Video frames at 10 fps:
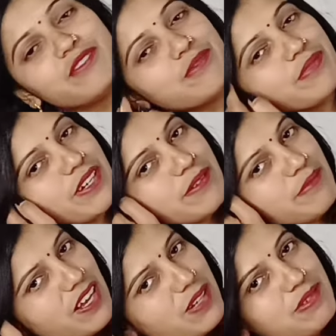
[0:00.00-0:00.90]
ली हूँ फ्रेंड
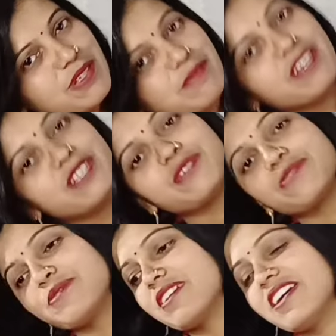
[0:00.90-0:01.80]
बाल भी हमारे
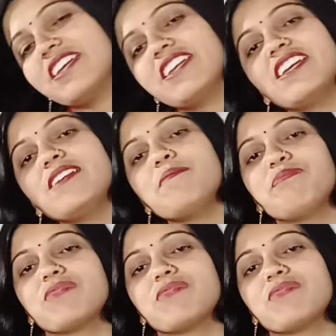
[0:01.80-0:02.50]
सूख गए हैं